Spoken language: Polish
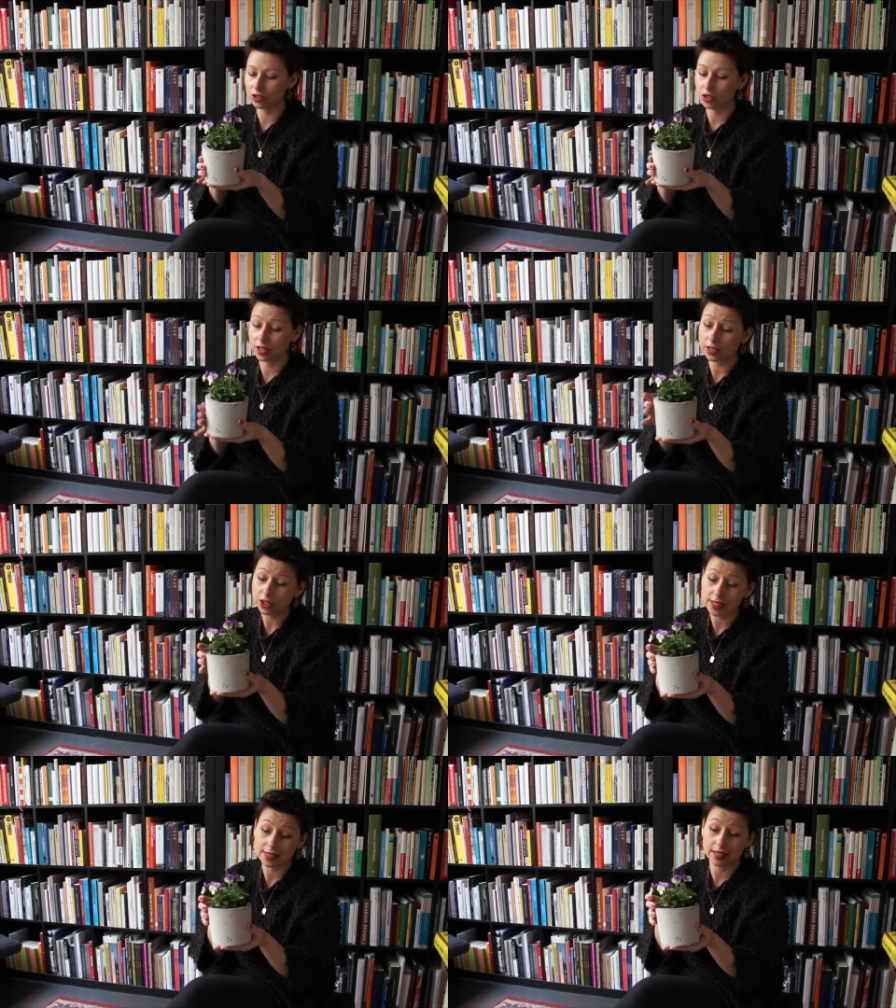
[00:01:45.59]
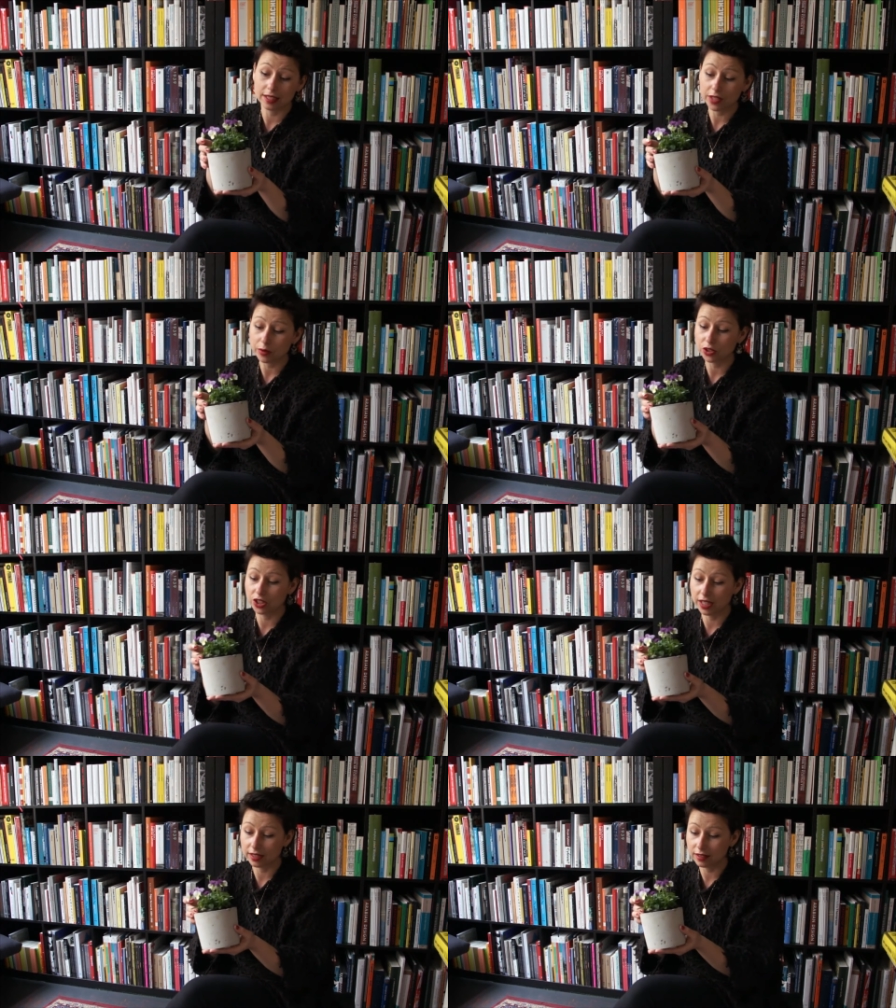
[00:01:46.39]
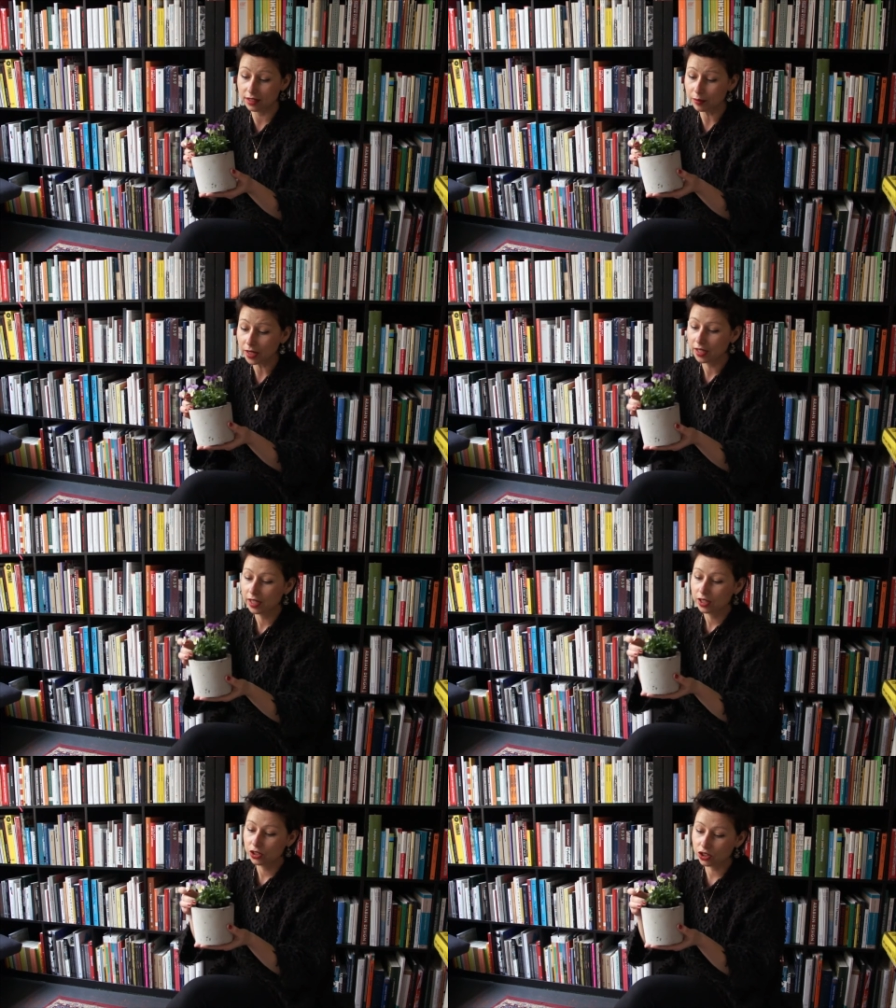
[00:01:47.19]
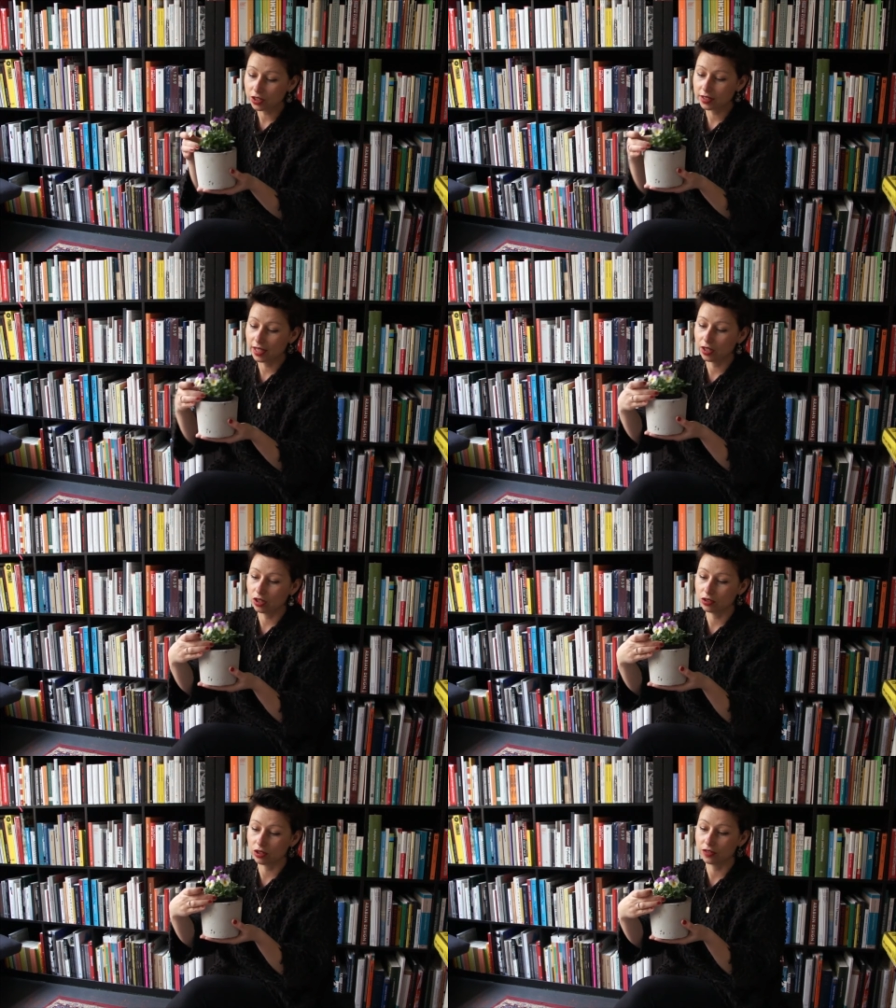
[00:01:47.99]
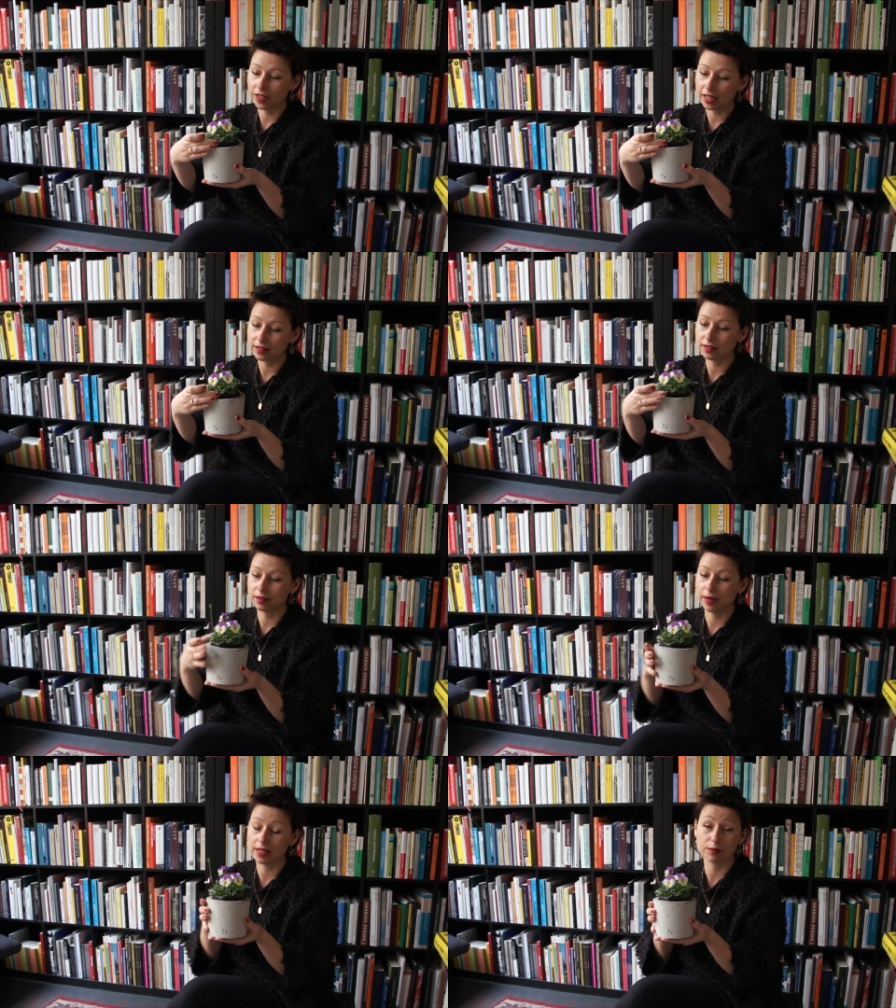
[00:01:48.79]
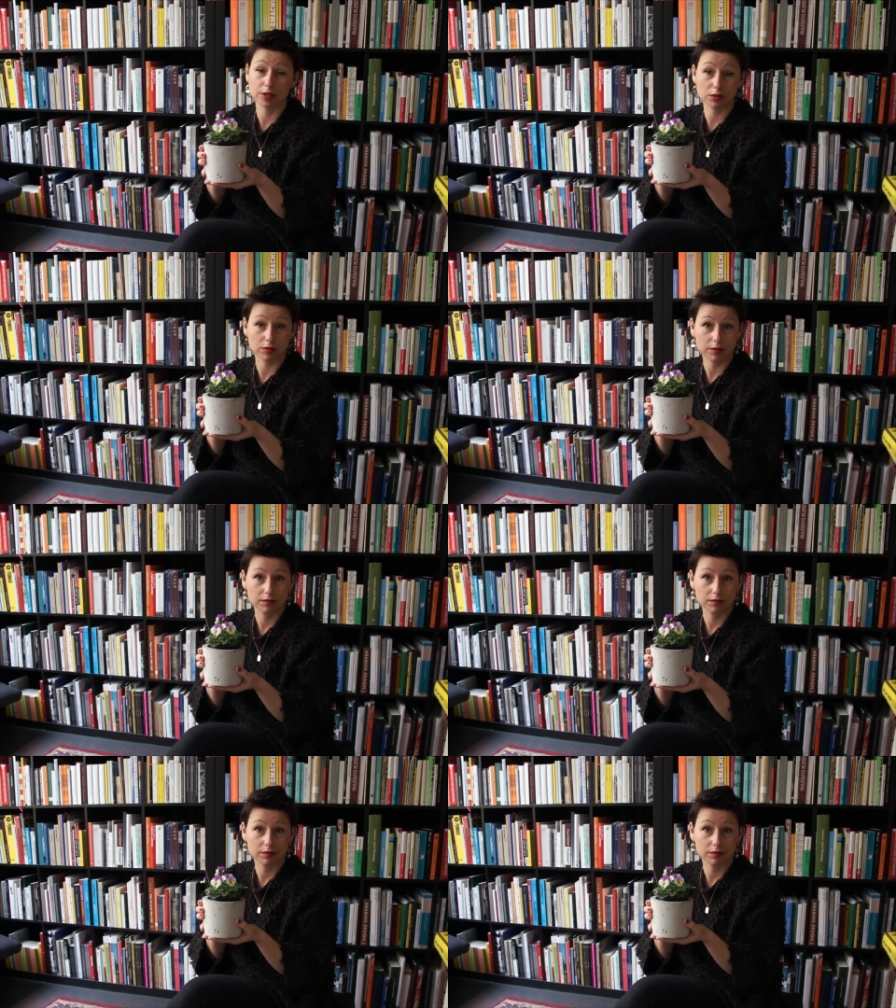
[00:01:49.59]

czy kiedyś zastanawiało się nad tym, czy ten oto kwiat ma zmysły.